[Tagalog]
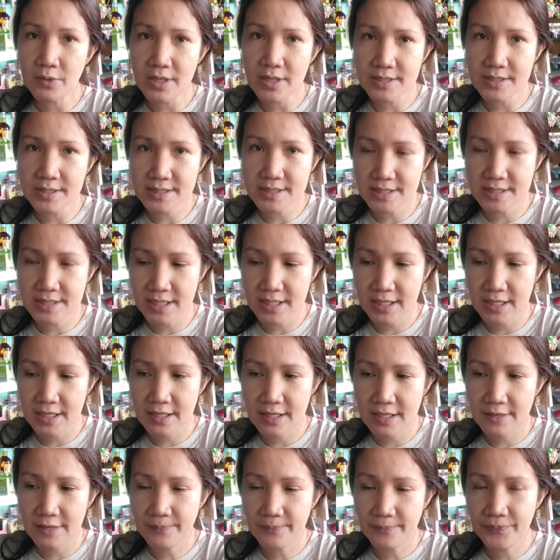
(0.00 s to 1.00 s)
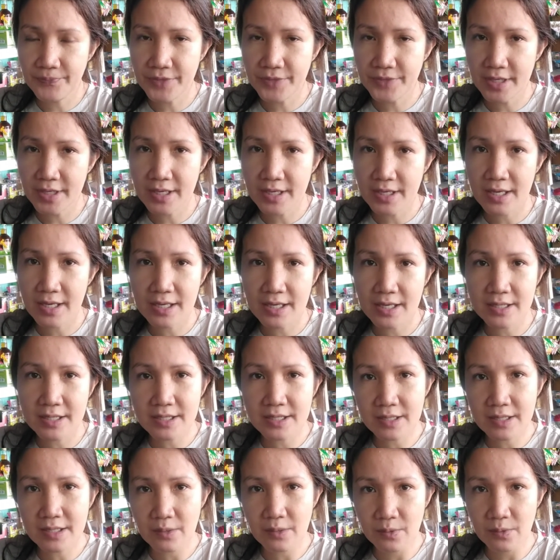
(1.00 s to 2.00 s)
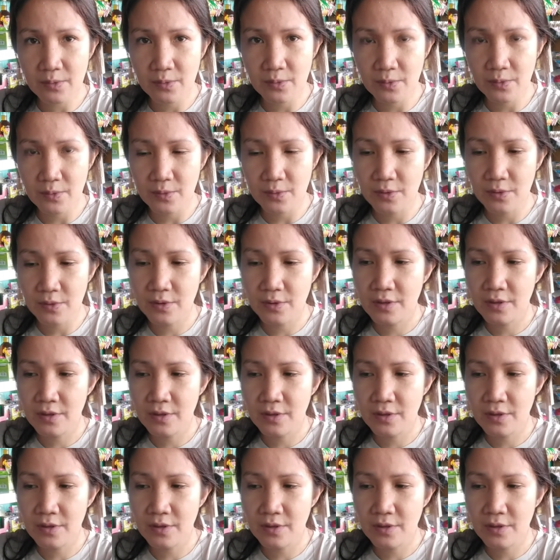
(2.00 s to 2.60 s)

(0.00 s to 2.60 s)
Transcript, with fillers: kasi, nag-edit ako